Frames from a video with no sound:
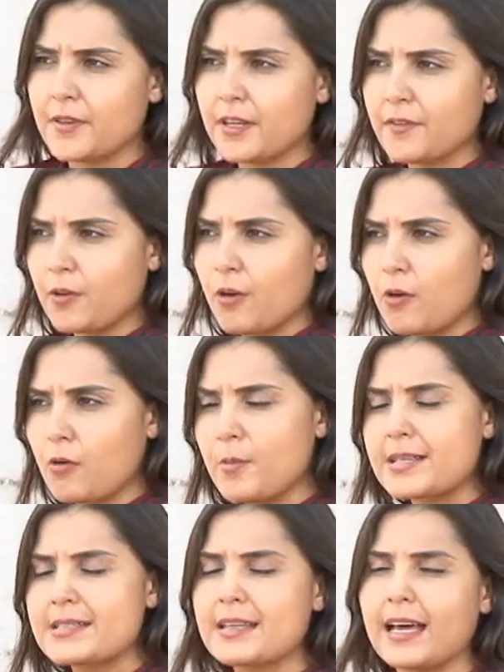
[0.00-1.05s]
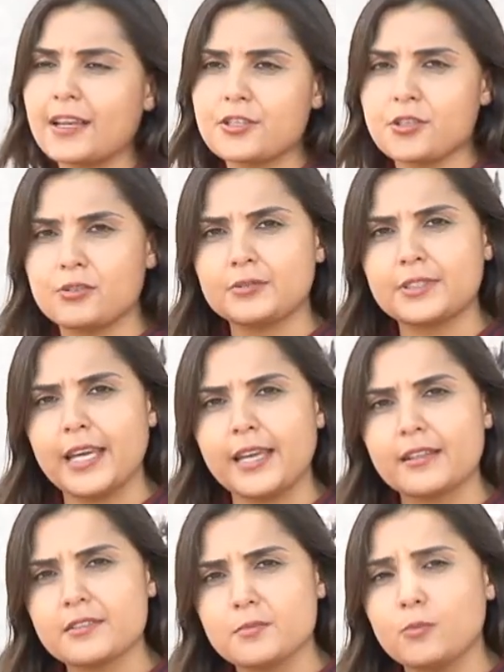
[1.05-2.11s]
verificou algumas salas de
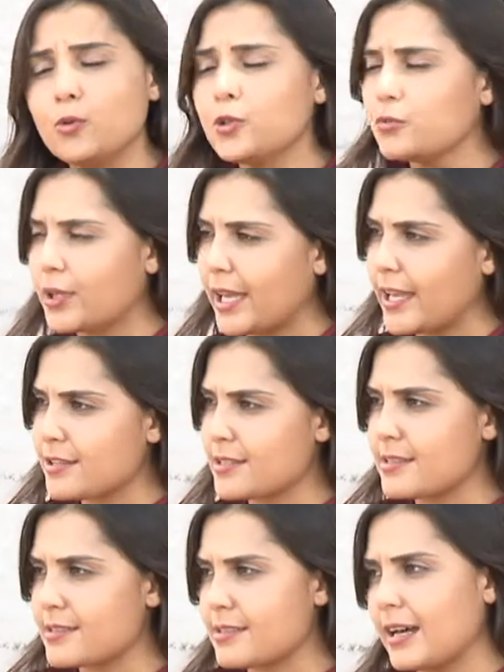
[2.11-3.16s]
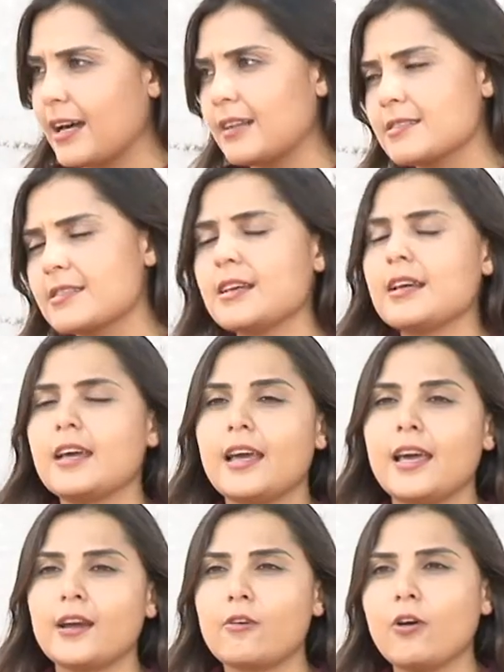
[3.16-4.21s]
contêineres muito quentes essas salas,
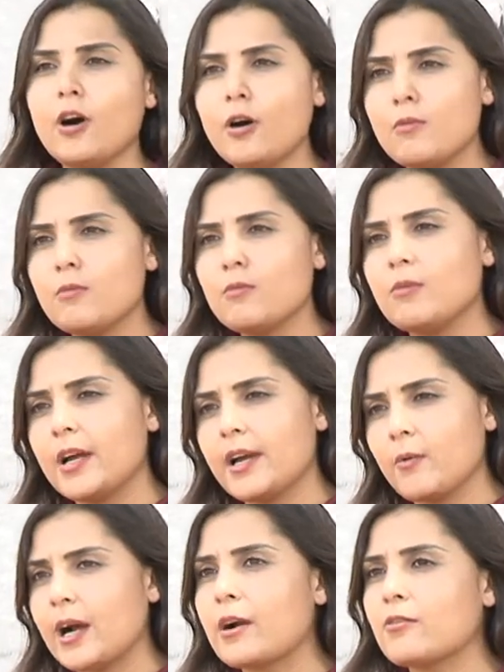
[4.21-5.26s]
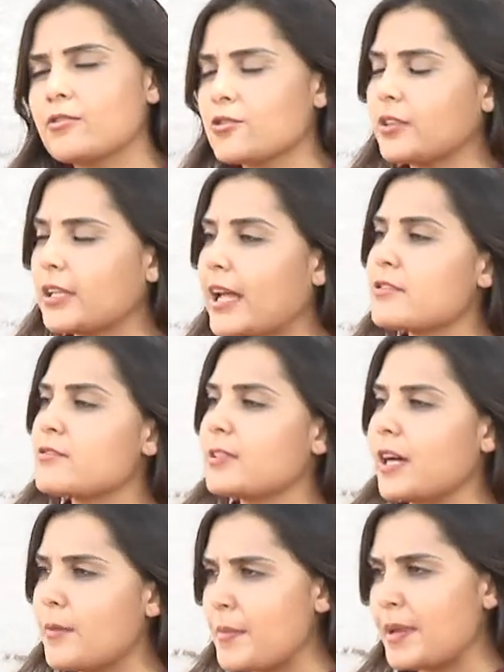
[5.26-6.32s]
é, com é, o ar-condicionado isso
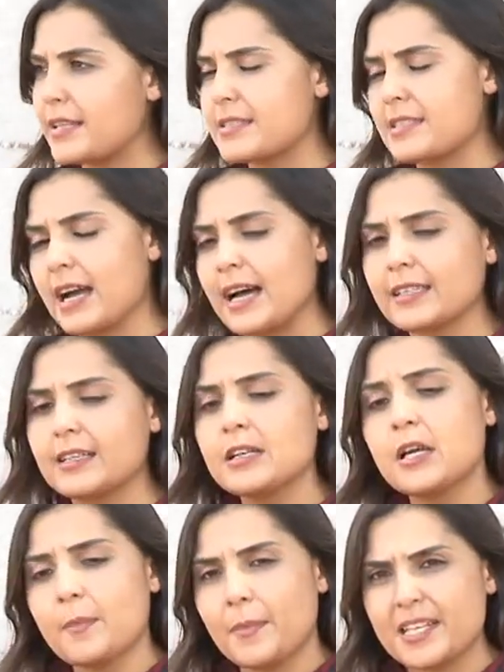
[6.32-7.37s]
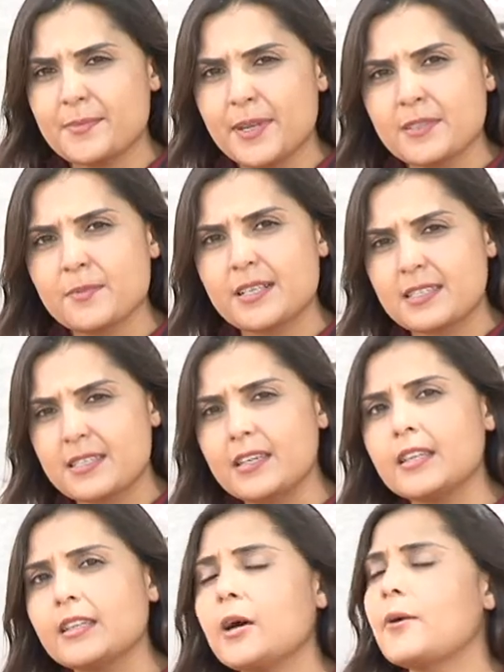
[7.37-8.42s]
dá uma amenizada, mas mesmo
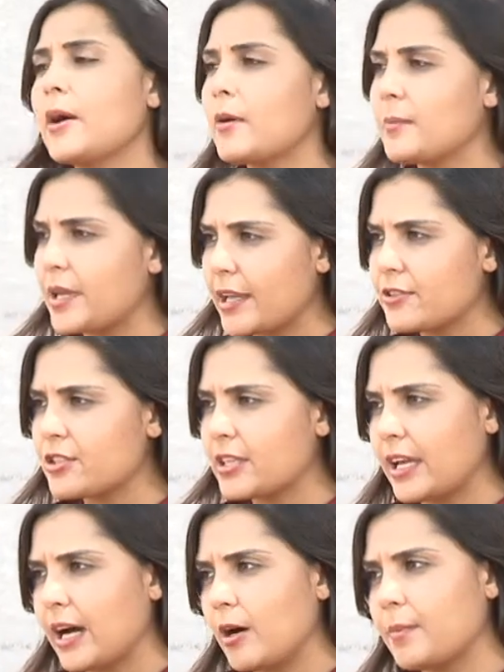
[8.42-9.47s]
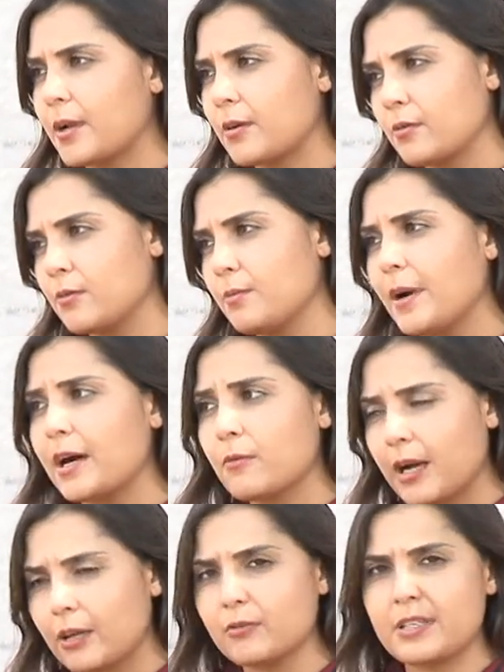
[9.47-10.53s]
assim não é o ambiente ideal para, o, para um
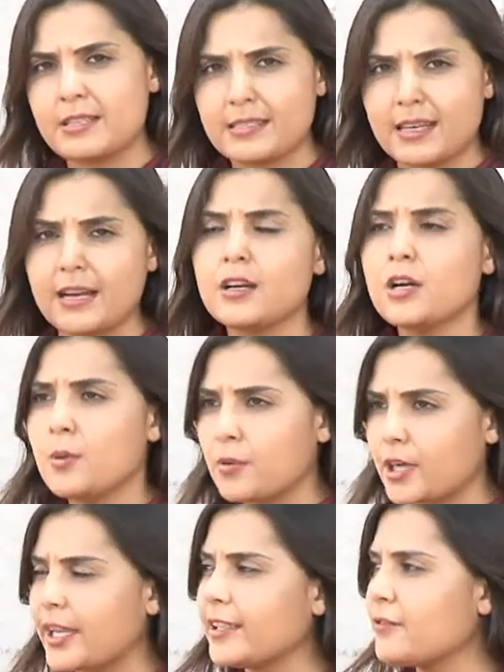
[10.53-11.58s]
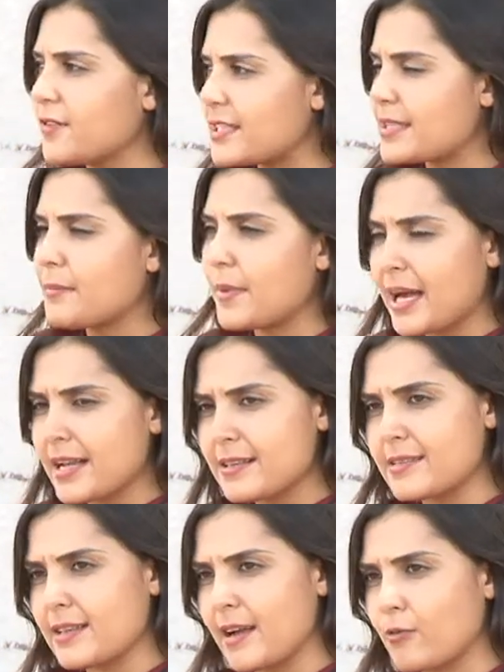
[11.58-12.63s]
aluno estar. Por que não fazer
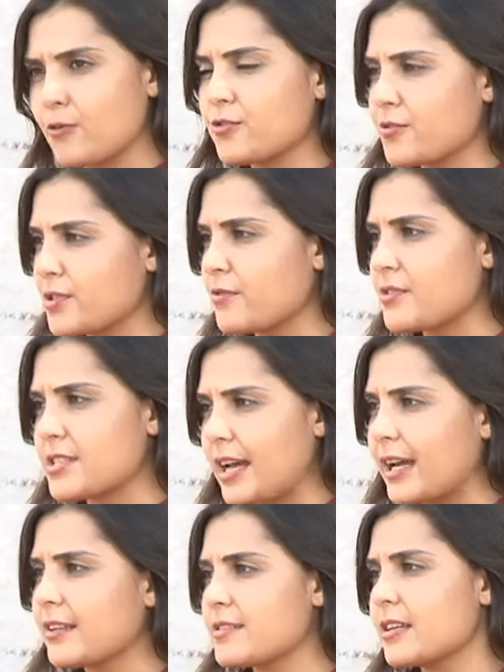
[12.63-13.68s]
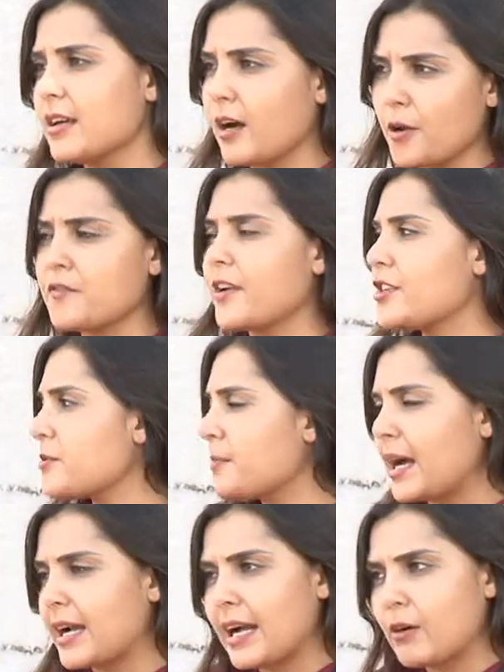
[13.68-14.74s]
mais é, a construção de salas, ao invés de
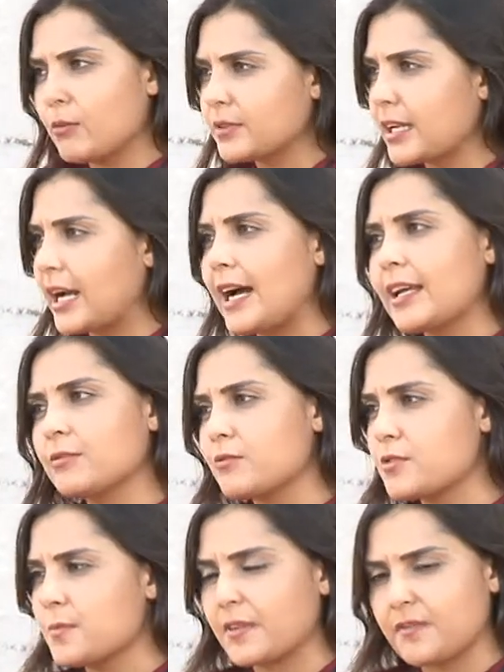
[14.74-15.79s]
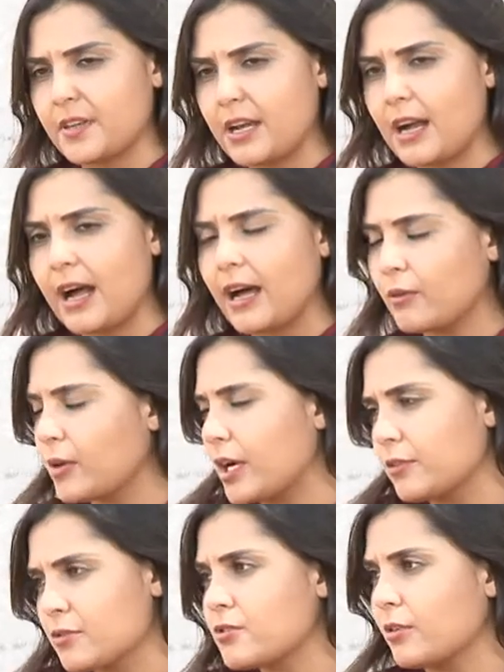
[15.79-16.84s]
pagar contratos para ficar
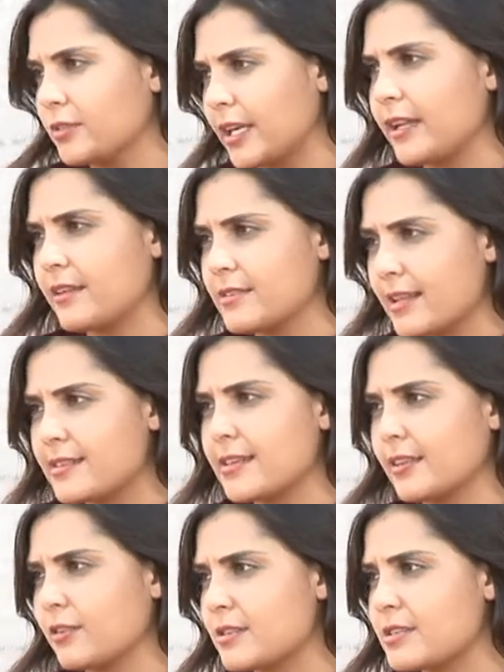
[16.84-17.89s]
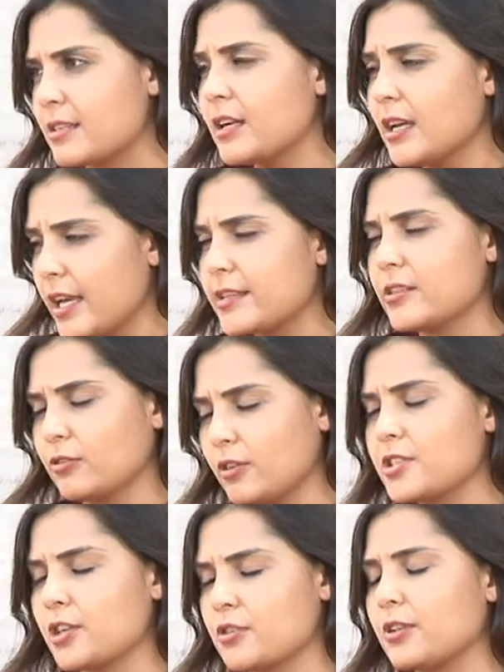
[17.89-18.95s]
alugando os contêineres? Essa é a nossa, esse é o
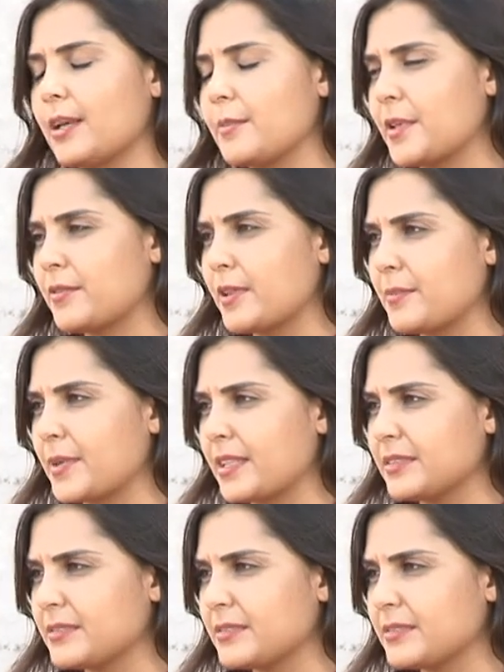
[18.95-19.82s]
nosso questionamento também.